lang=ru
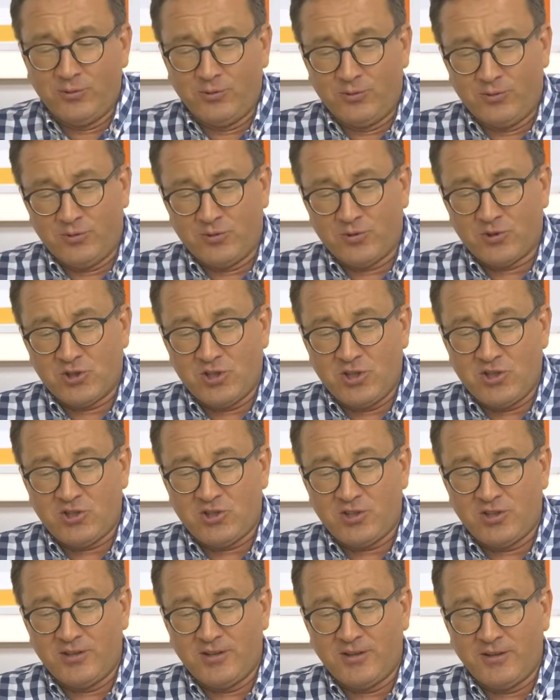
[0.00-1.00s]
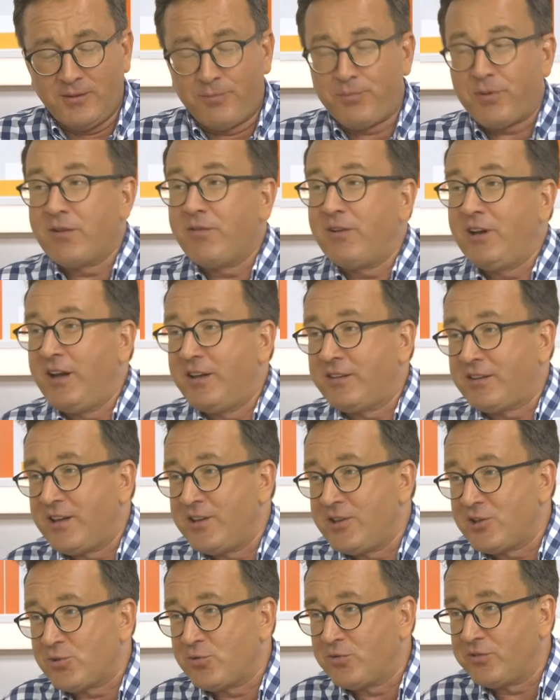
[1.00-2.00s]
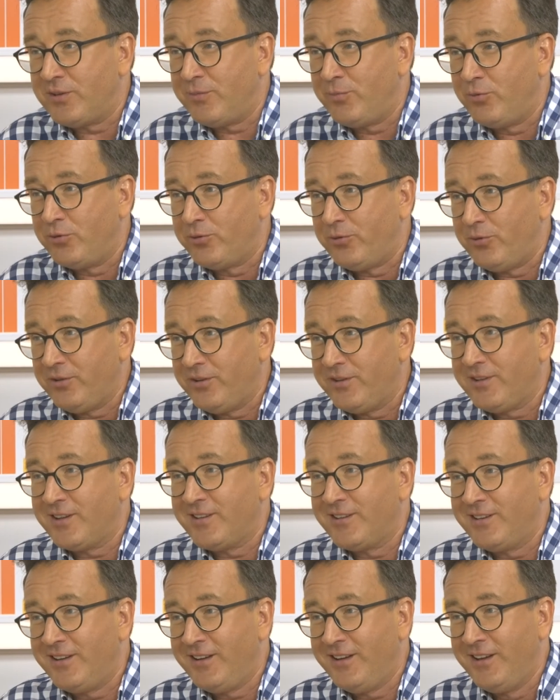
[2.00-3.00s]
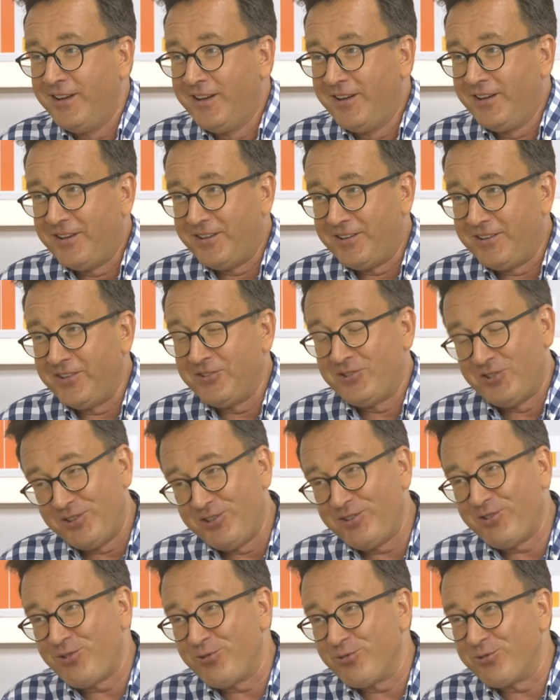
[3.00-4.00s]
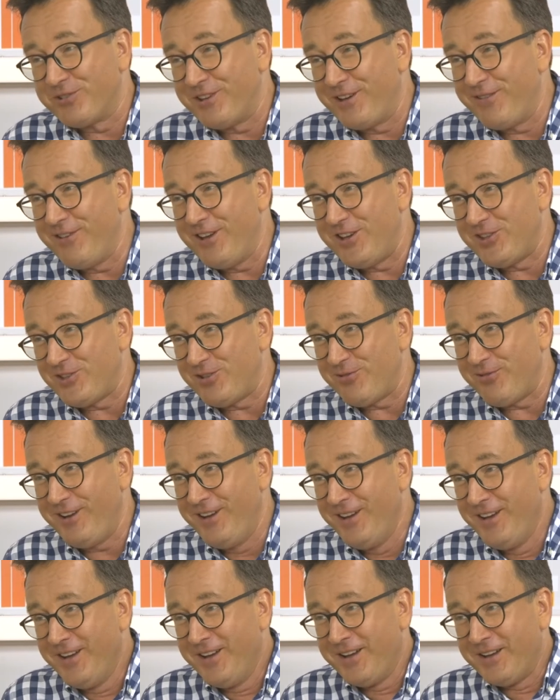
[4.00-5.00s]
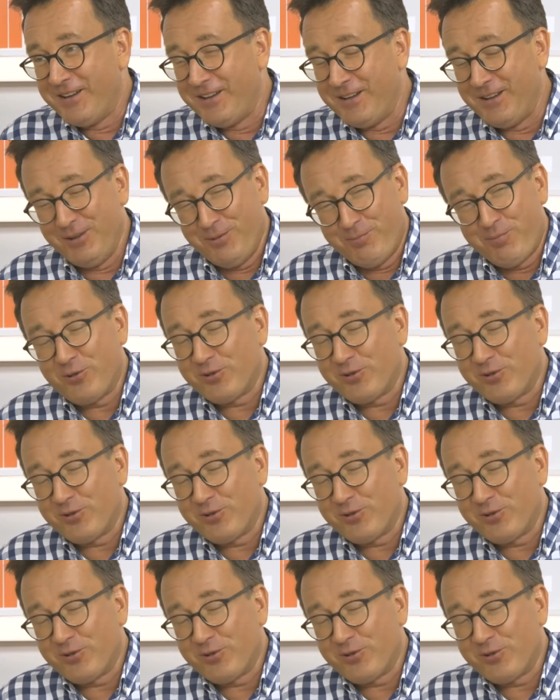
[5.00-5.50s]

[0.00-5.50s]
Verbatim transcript: ну, женщина проявляет, конечно, заботу, иногда э, чересчур навязчиво. Да. Э, но